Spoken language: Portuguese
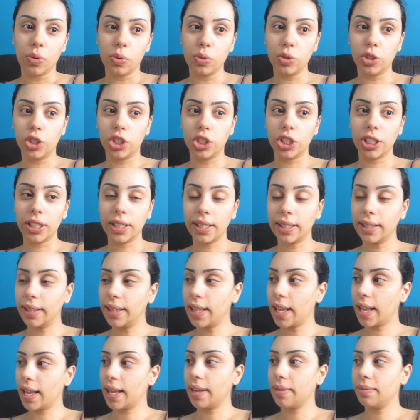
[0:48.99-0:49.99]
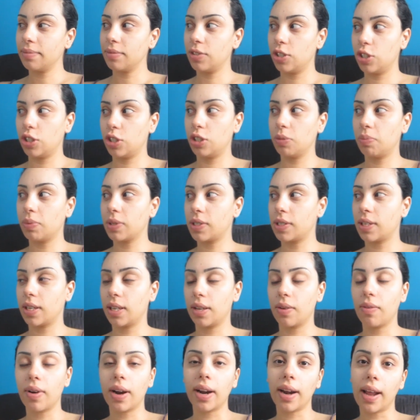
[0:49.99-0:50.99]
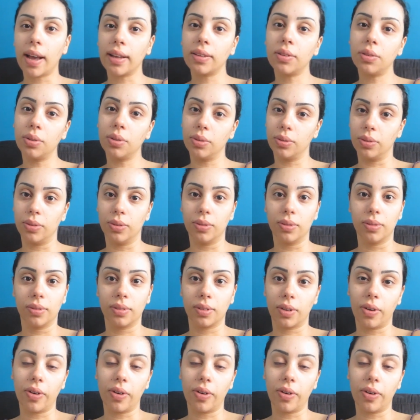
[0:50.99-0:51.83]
o dia de, de tipo assim, guardar tudo.